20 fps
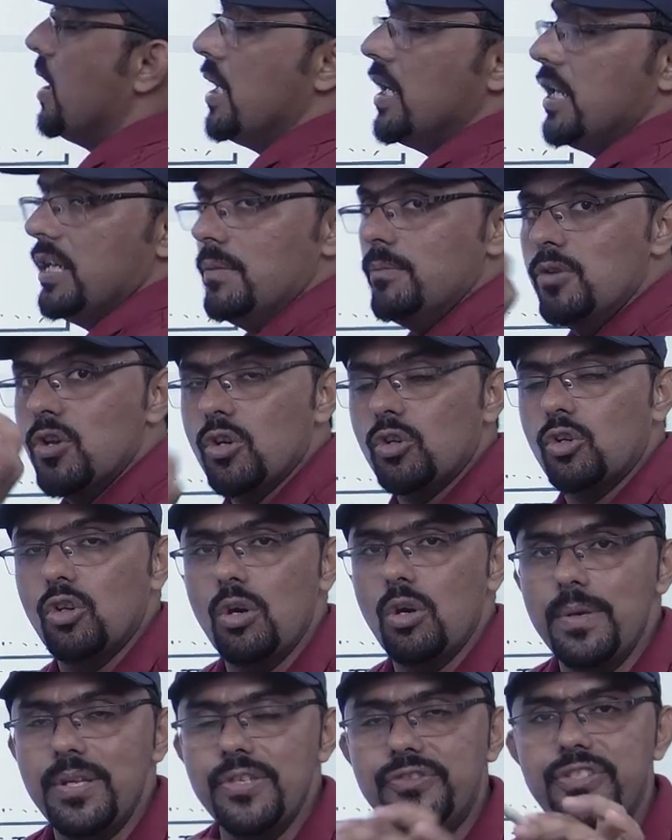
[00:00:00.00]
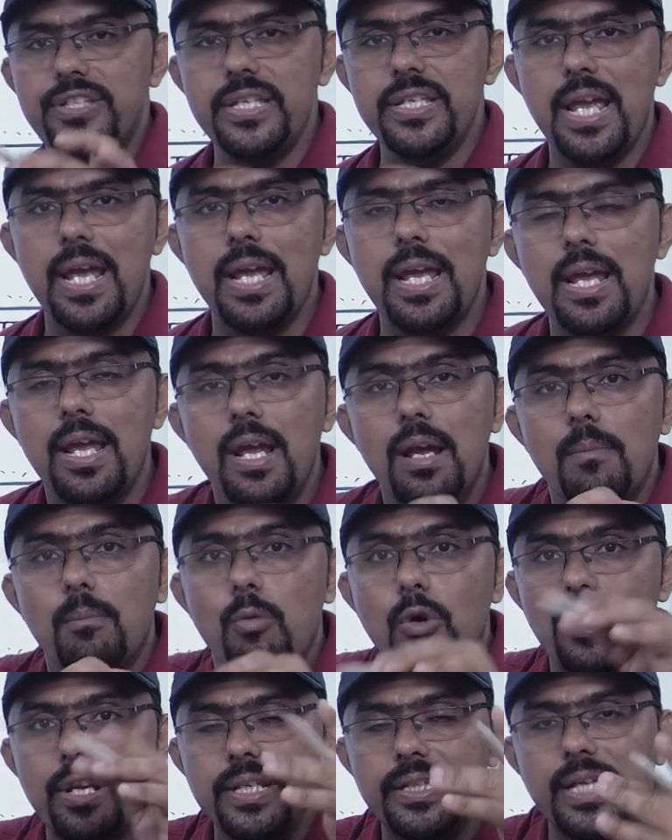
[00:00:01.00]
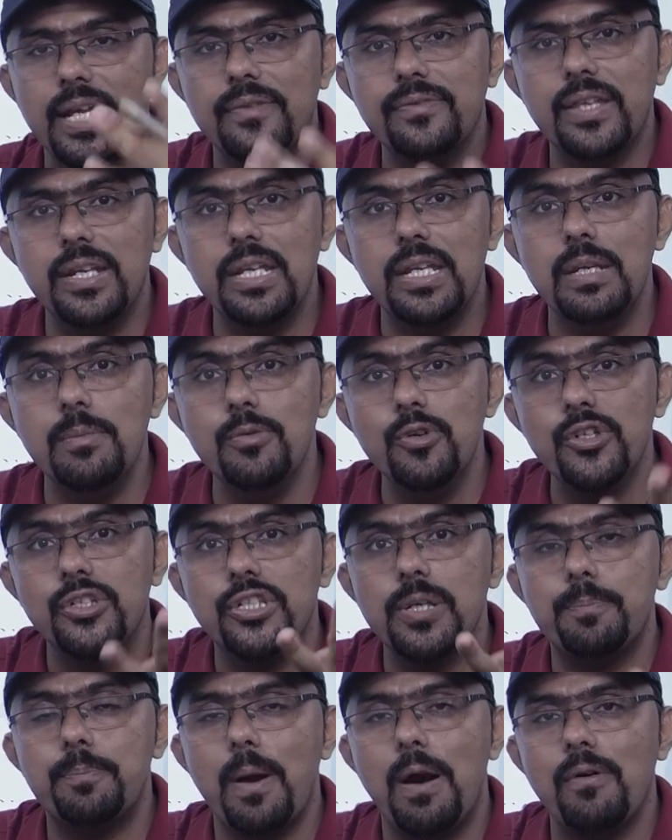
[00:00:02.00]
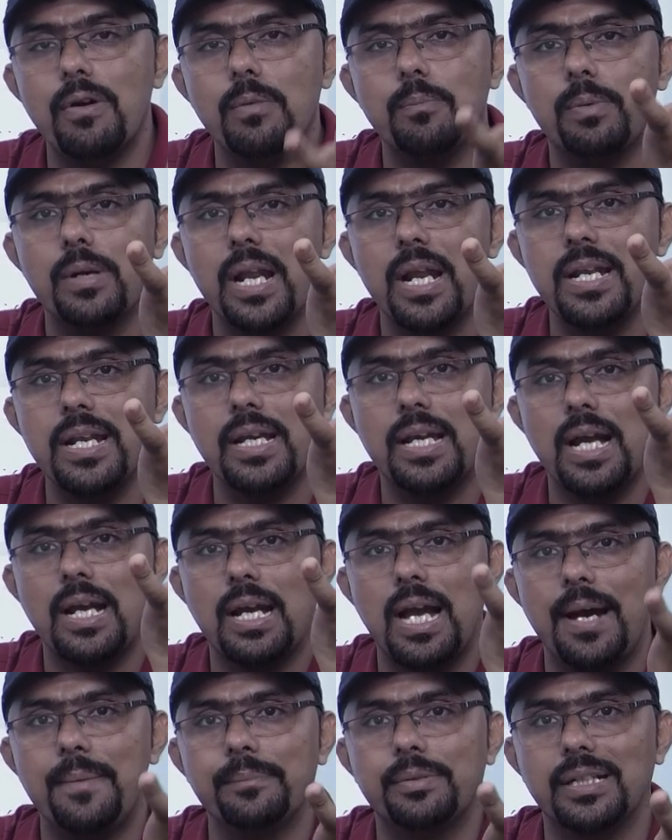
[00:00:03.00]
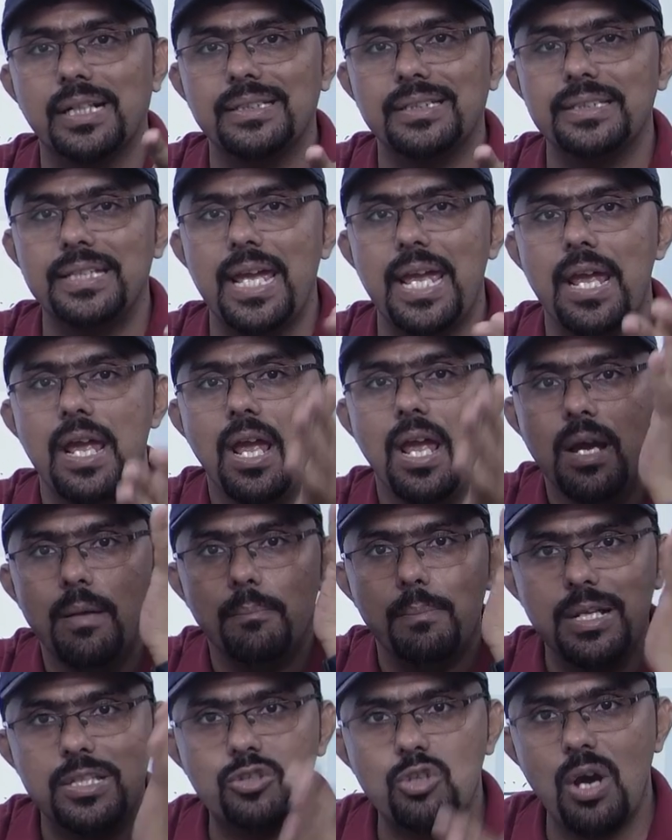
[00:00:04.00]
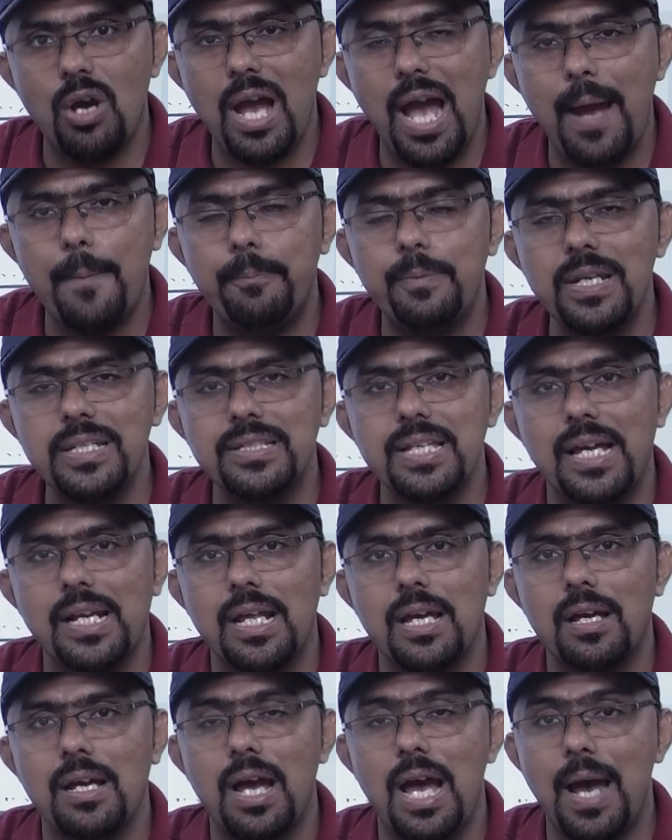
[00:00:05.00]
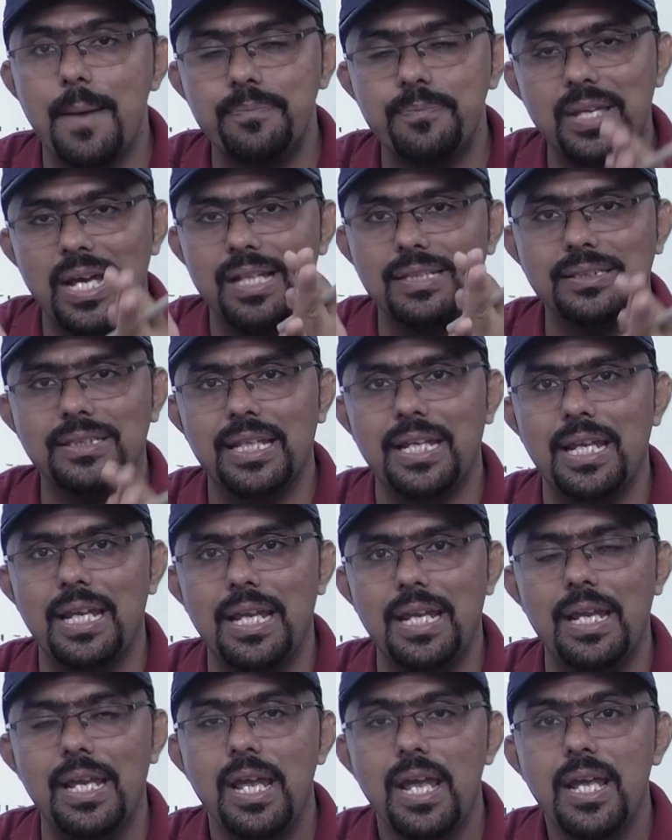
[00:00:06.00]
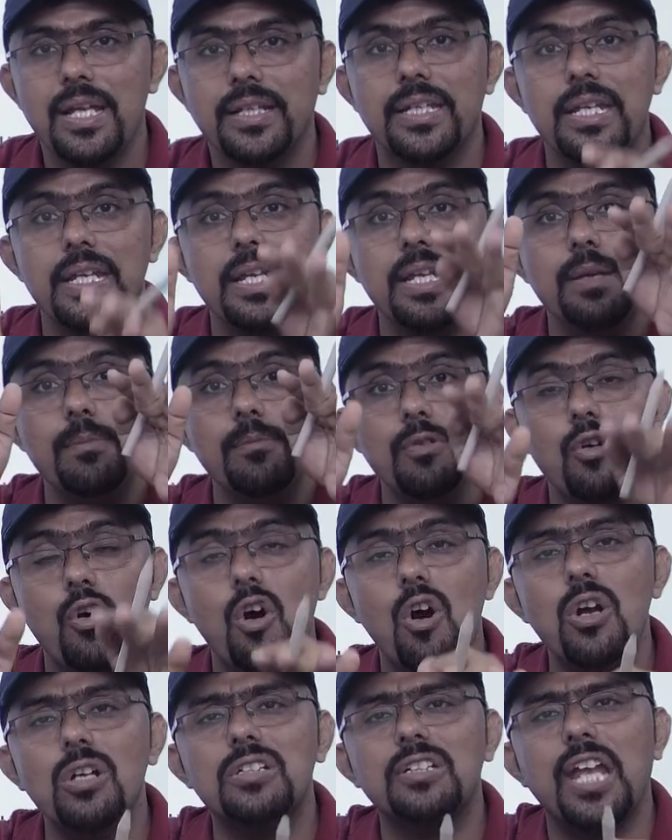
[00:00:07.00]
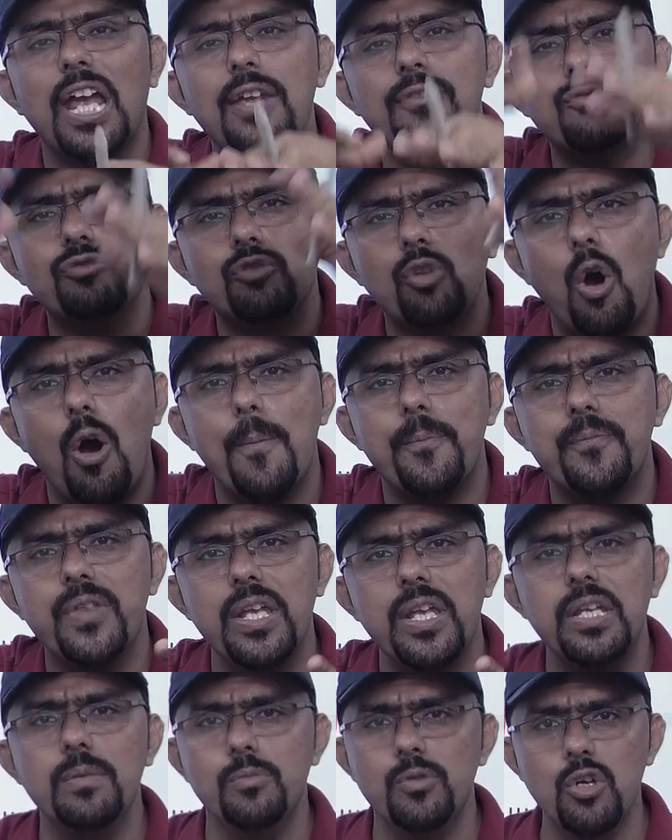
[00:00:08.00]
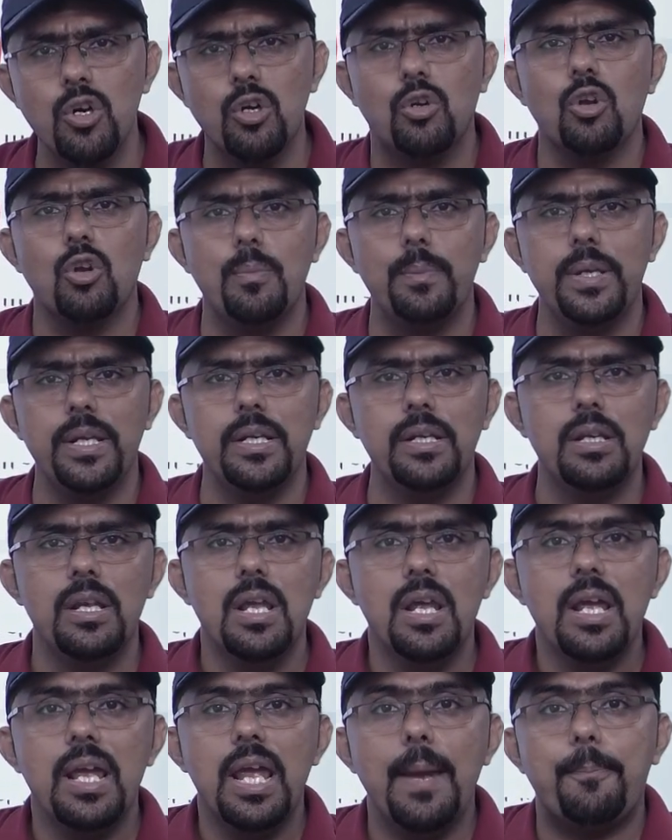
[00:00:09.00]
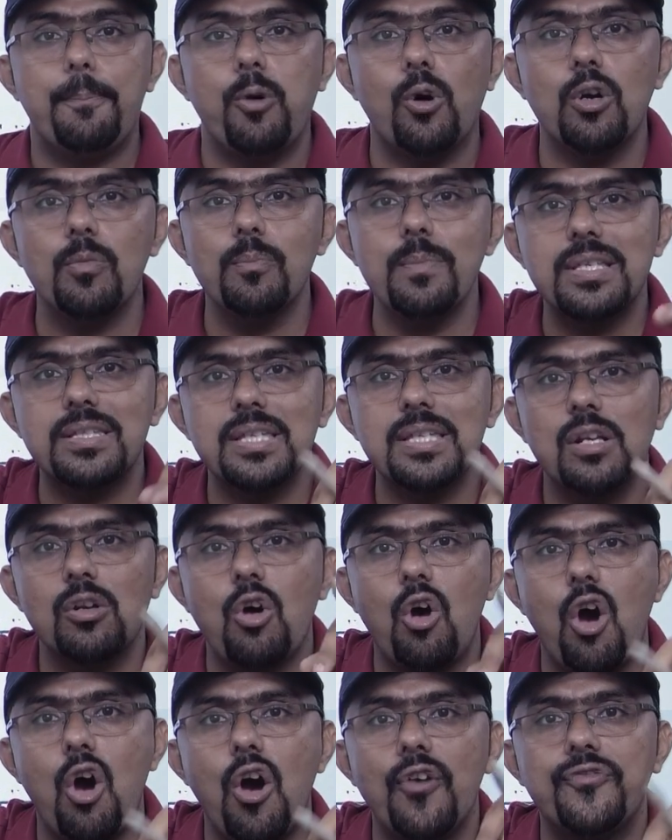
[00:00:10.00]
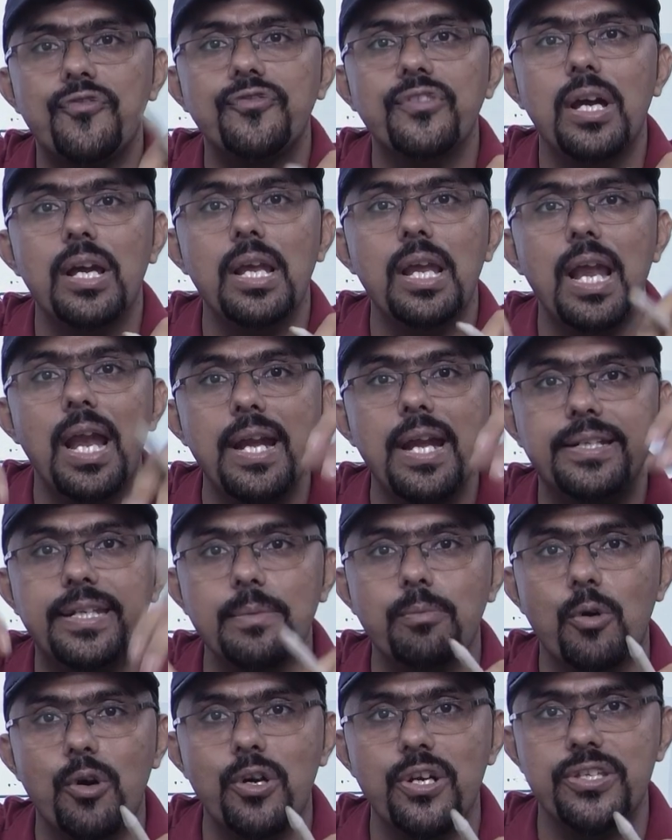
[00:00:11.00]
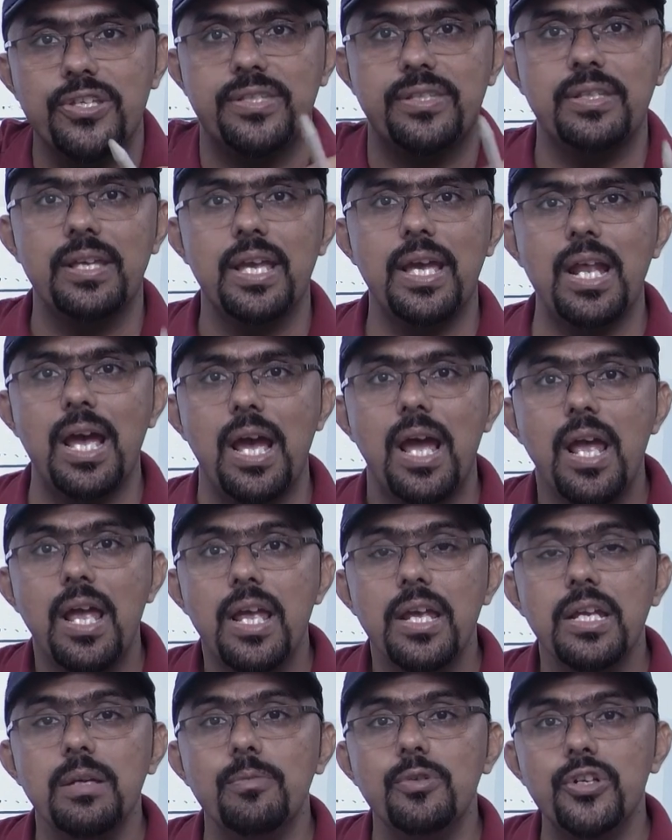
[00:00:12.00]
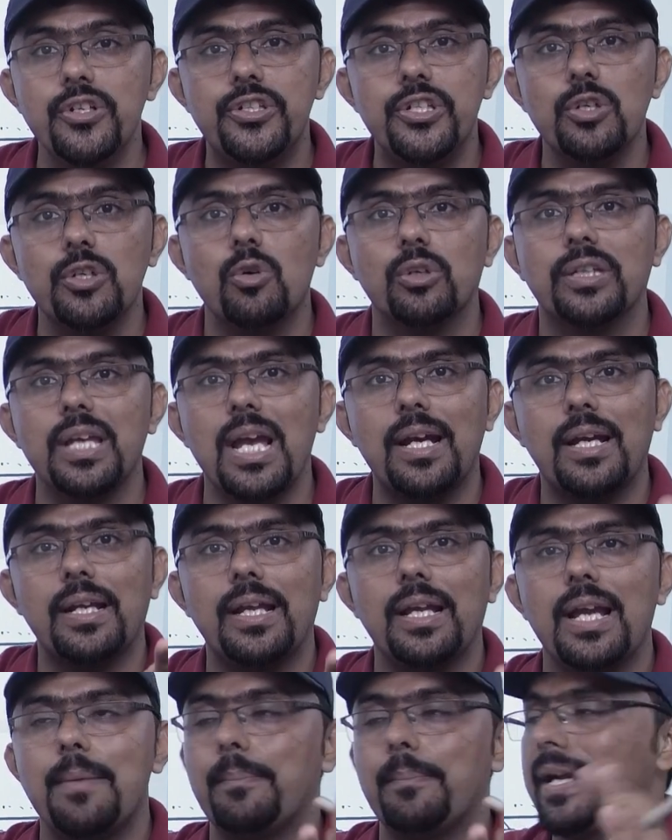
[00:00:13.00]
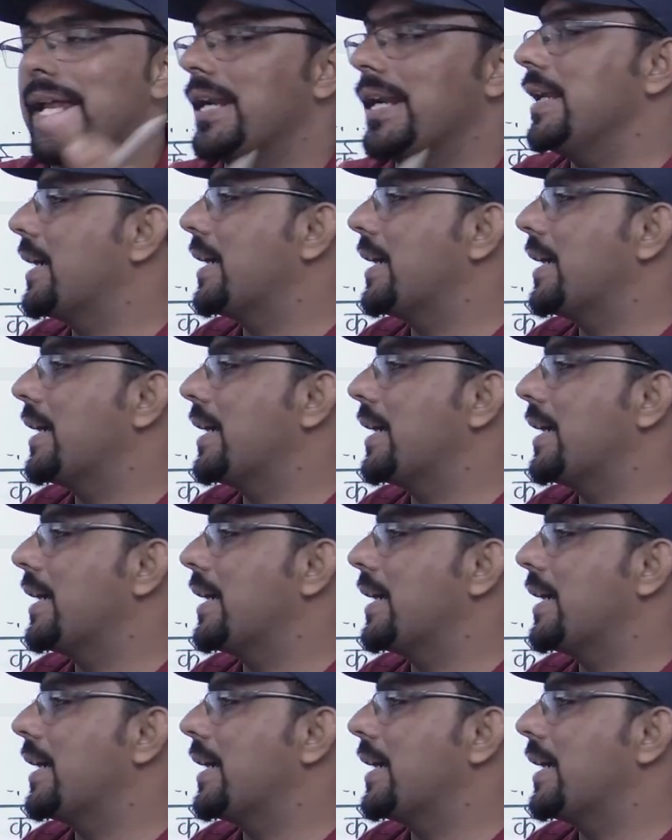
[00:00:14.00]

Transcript: इम्यूनोग्लोबिन जी है बॉडी के अंदर इम्यूनिटी पावर बढ़ाने का काम करती है बच्चों आपने जाना आप जानते हैं कि ऑल टाइप्स ऑफ द इम्यूनोग्लोबिन ए फॉर्मेशन ऑफ द एंटीबॉडीज है ना इम्यूनिटी को क्या करेगा बढ़ाने का